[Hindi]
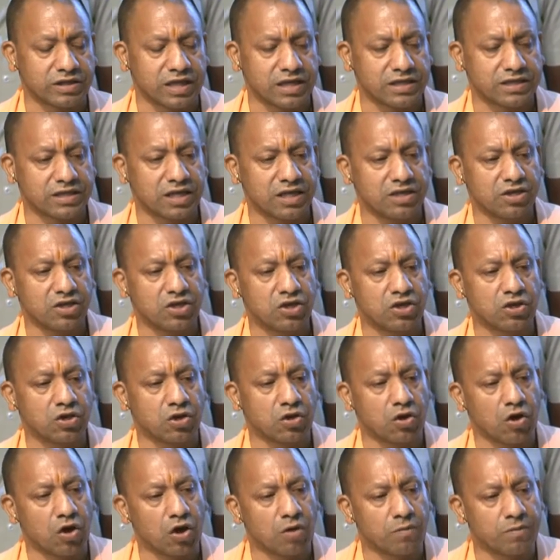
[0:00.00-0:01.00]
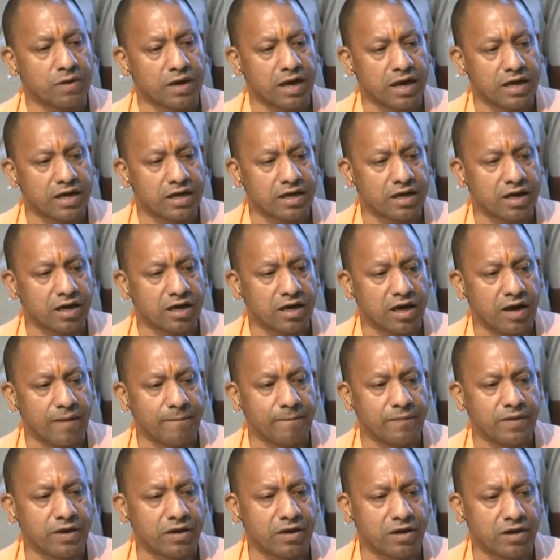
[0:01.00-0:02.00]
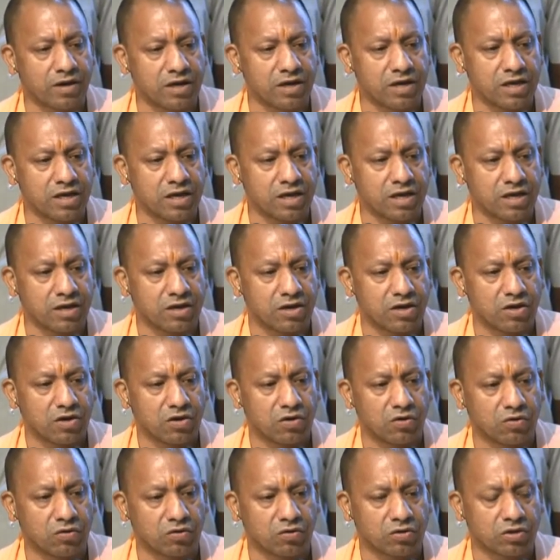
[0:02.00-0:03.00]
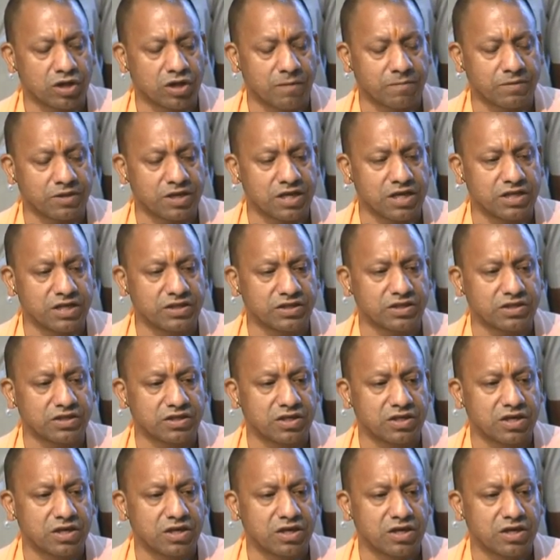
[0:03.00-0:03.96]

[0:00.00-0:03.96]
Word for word: साथ साथ इथेनॉल बनाने का काम भी कर रही हैं उत्तर प्रदेश